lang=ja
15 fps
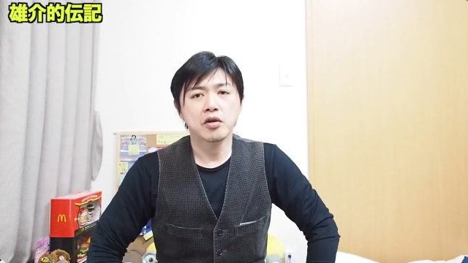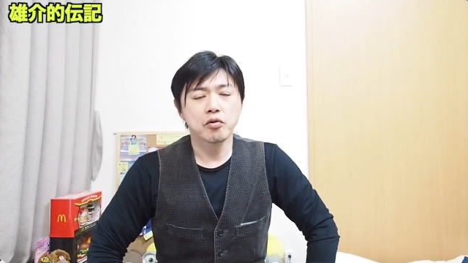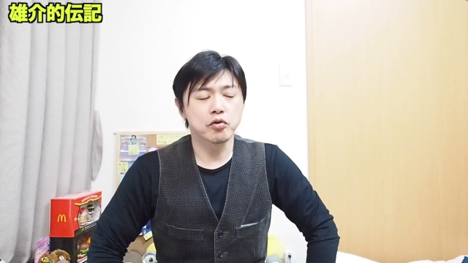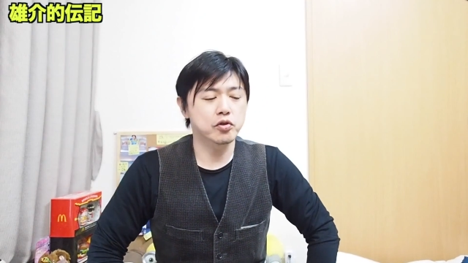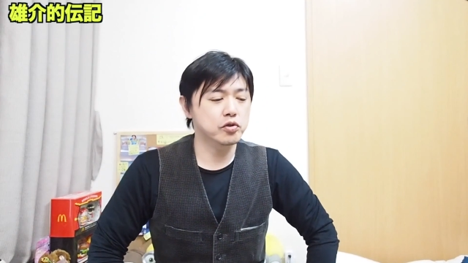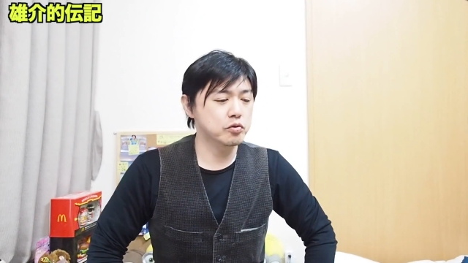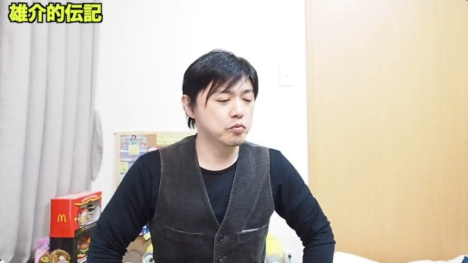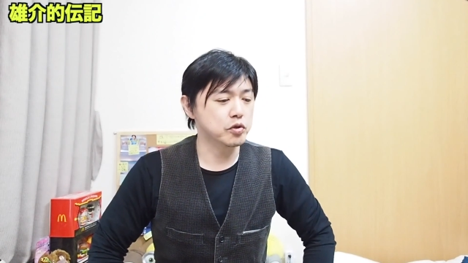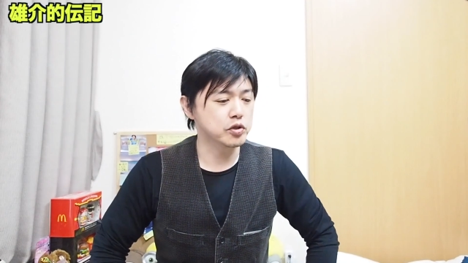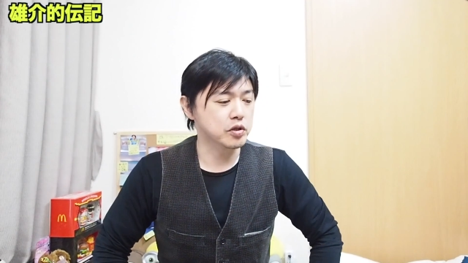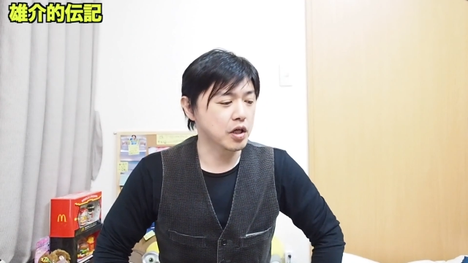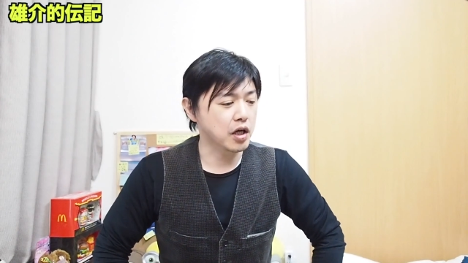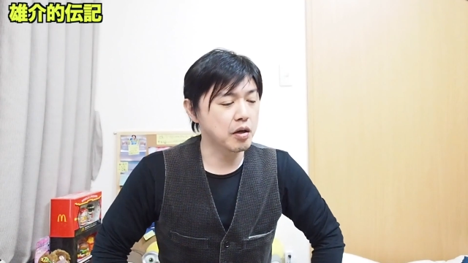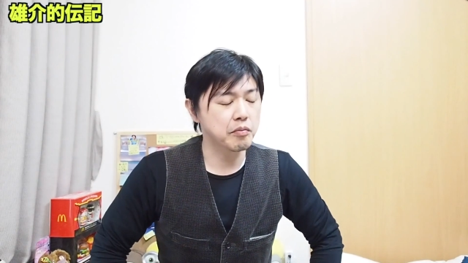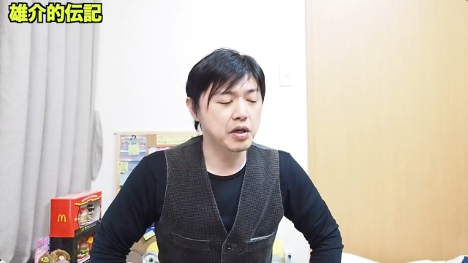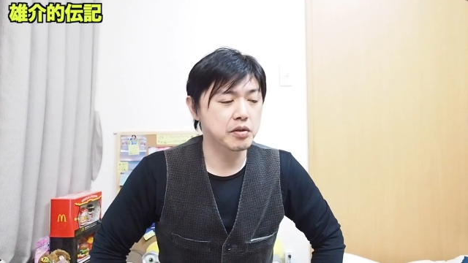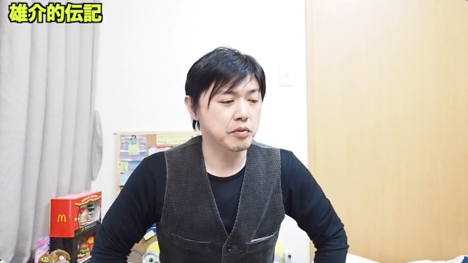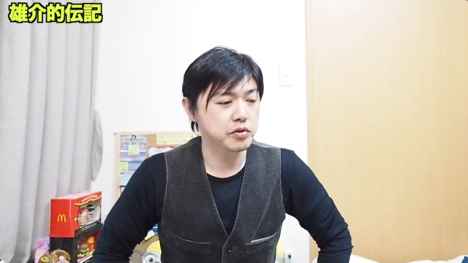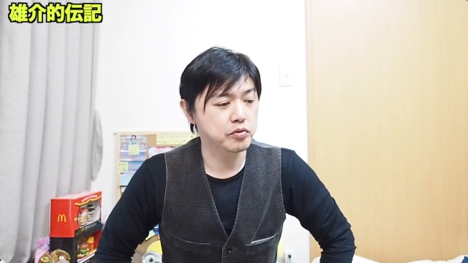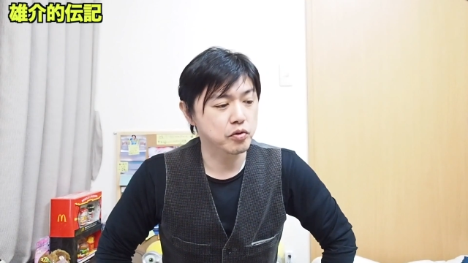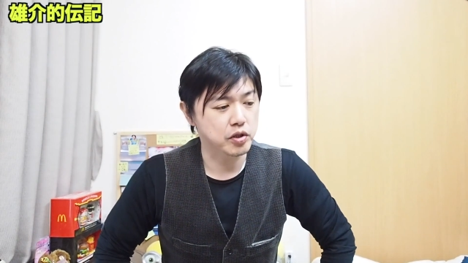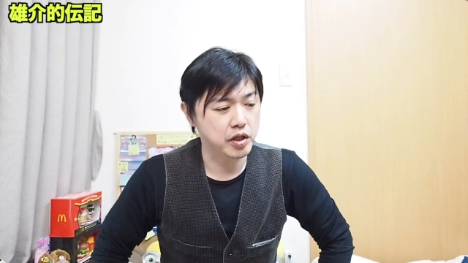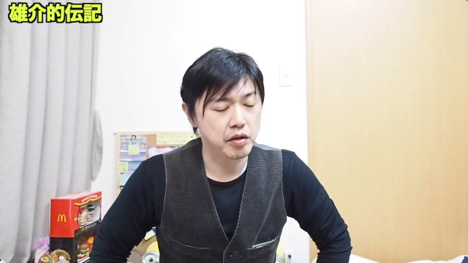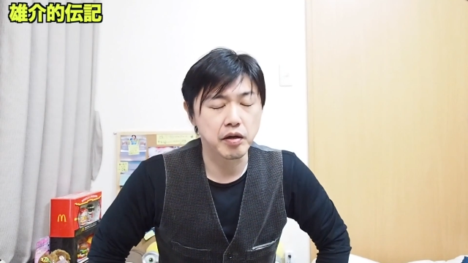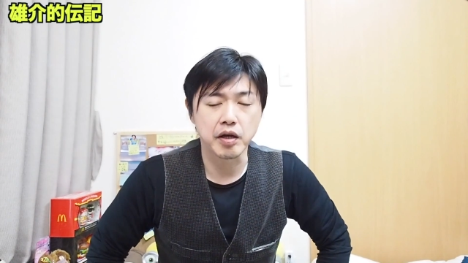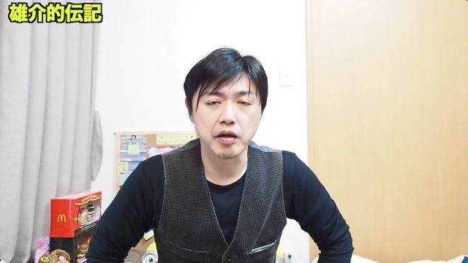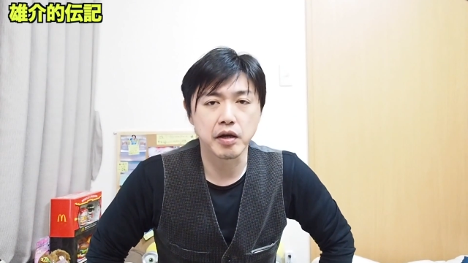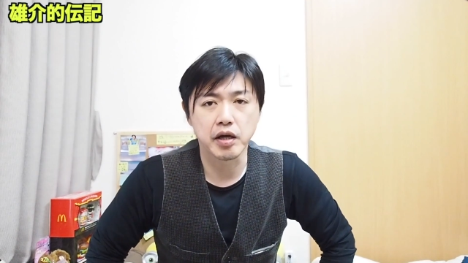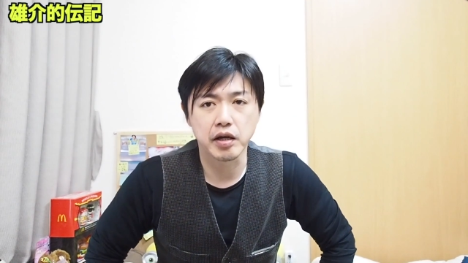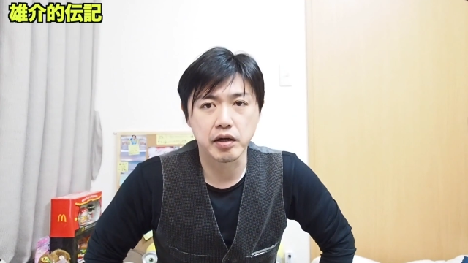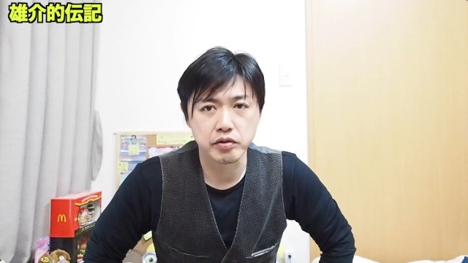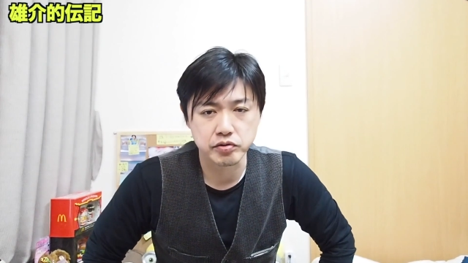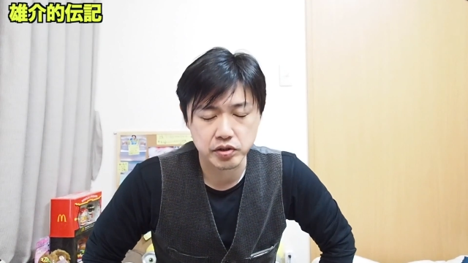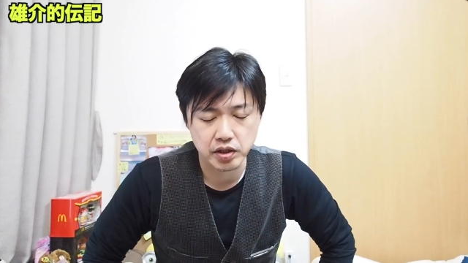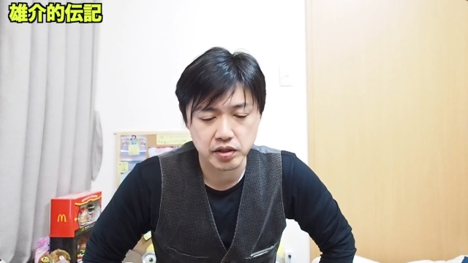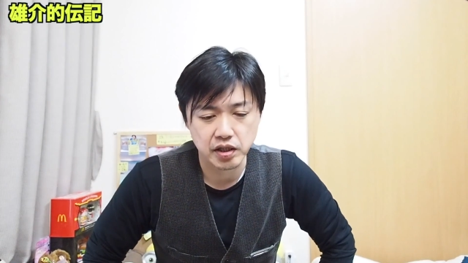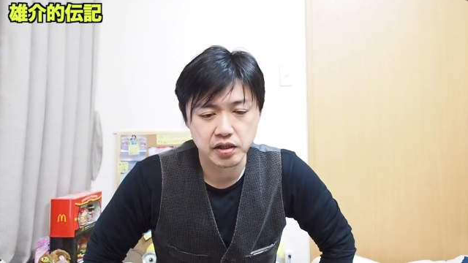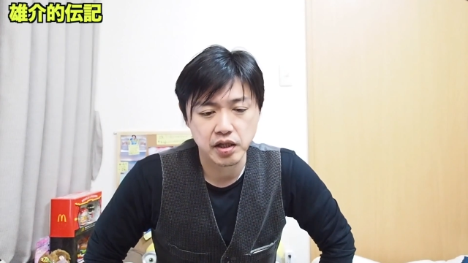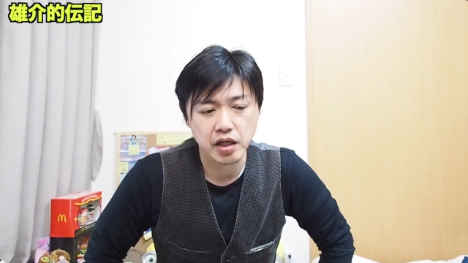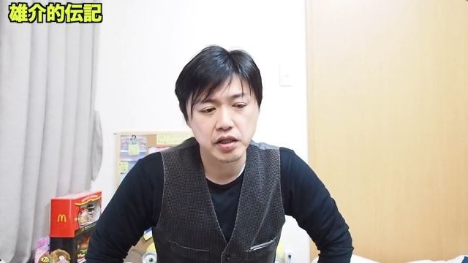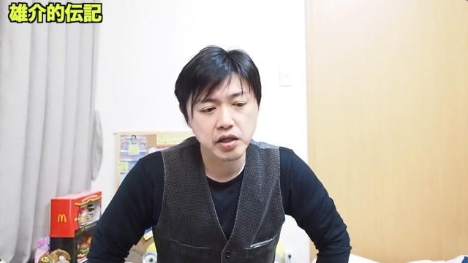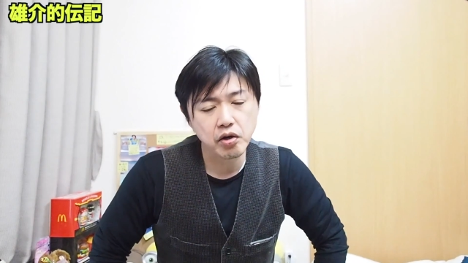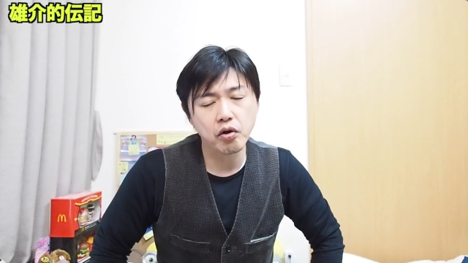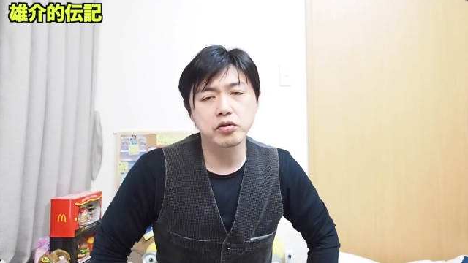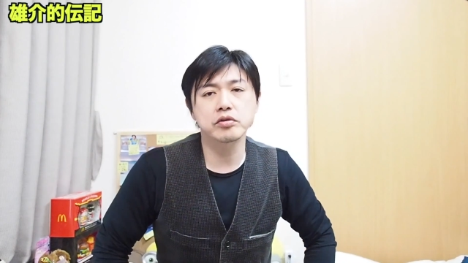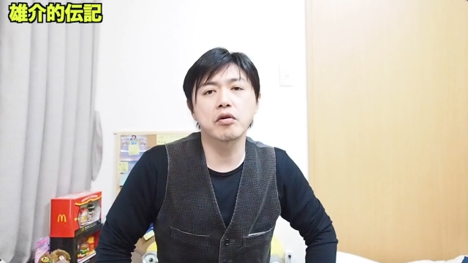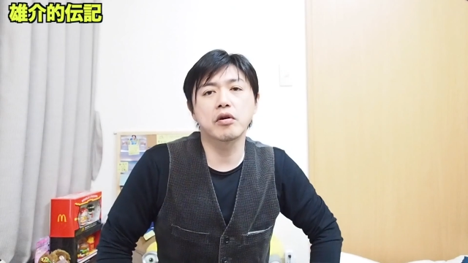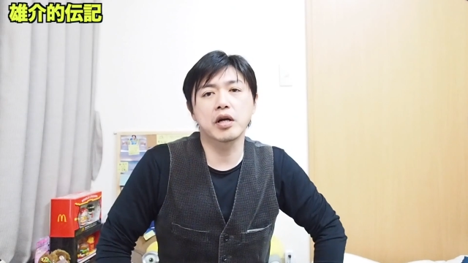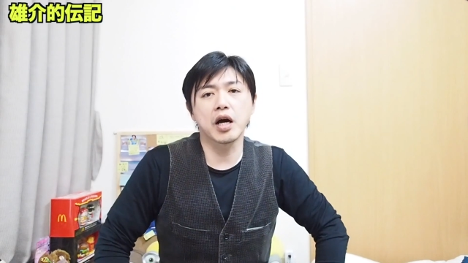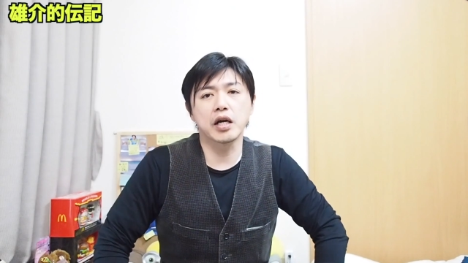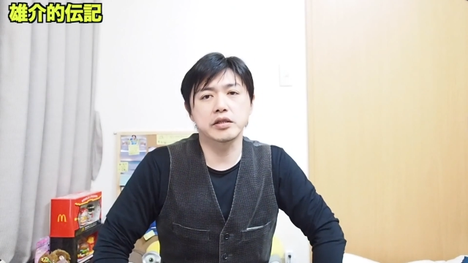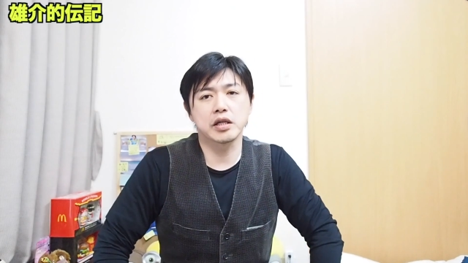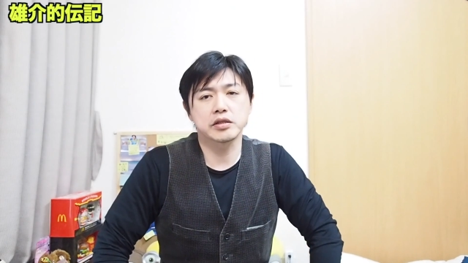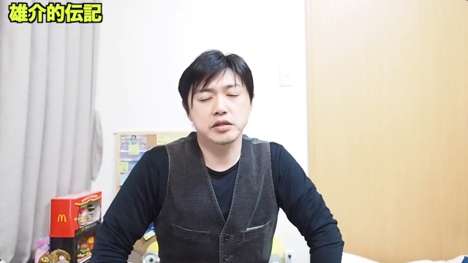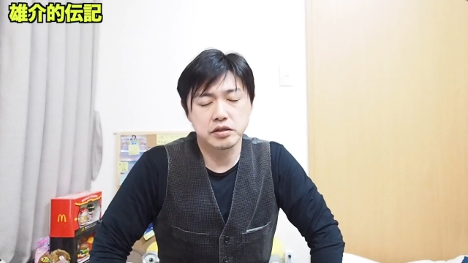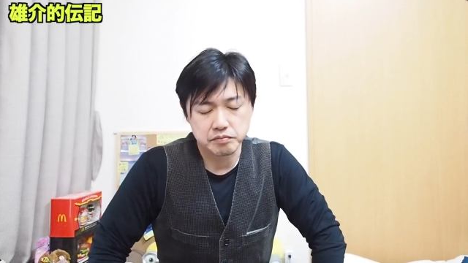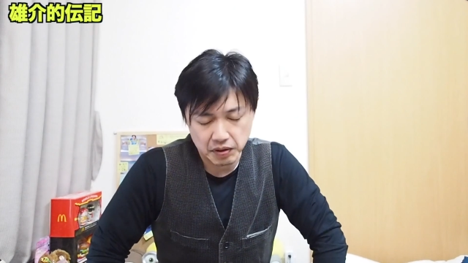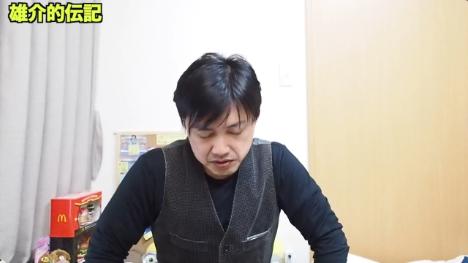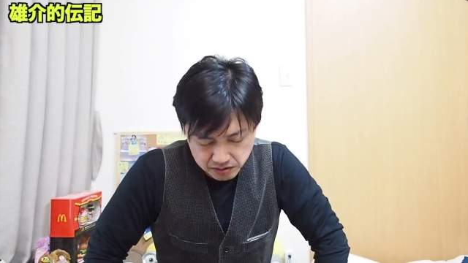今年もいちねん頑張りますので、えー、ゆうすけ的天気よろしくお願いいたしま